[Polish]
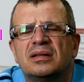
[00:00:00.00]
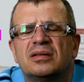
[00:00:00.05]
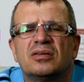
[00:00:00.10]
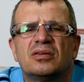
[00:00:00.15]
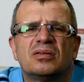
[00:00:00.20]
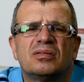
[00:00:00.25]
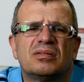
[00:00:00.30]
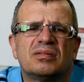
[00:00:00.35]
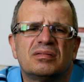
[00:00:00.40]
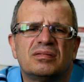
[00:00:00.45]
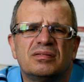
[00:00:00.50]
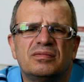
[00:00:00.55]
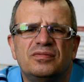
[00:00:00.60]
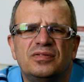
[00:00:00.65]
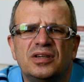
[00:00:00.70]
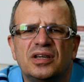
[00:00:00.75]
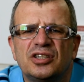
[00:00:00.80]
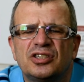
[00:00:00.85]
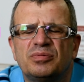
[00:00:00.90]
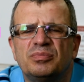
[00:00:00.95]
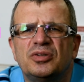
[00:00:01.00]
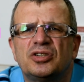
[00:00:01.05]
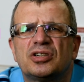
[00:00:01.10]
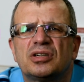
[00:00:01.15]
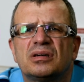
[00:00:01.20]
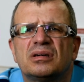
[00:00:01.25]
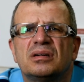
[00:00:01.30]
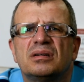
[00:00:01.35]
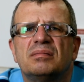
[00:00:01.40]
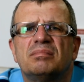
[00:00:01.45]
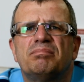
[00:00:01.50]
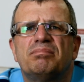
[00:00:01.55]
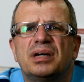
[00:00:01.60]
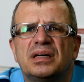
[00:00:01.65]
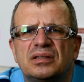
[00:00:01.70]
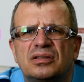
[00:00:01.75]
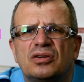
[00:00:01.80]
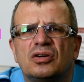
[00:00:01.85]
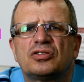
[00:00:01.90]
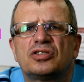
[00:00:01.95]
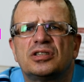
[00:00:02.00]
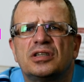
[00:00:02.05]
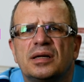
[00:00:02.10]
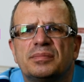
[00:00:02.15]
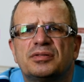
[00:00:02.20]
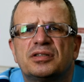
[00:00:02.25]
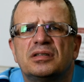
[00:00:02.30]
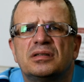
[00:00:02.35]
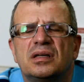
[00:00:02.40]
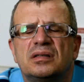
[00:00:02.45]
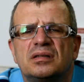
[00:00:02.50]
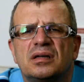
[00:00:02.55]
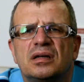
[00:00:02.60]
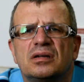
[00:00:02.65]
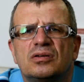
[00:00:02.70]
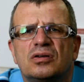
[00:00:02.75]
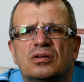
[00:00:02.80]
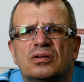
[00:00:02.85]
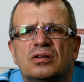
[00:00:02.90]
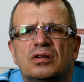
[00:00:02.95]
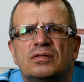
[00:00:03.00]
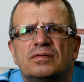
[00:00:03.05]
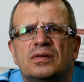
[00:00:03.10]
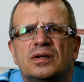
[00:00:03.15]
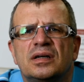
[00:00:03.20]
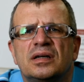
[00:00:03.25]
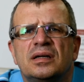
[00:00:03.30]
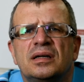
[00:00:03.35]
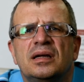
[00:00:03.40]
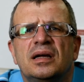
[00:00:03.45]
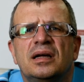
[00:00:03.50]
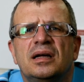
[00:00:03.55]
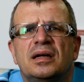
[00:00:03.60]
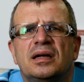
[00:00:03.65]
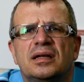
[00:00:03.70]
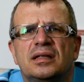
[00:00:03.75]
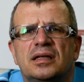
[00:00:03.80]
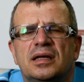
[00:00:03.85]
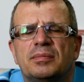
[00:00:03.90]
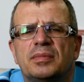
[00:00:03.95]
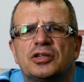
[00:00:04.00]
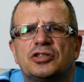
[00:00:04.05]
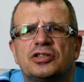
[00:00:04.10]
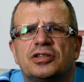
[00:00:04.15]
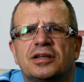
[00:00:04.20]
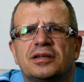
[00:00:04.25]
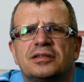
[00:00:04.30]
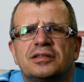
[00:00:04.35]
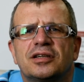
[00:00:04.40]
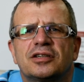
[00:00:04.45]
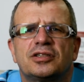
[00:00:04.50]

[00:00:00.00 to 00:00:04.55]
no wierz mi, że bez rocznej abstynencji alkoholowej nie masz szans.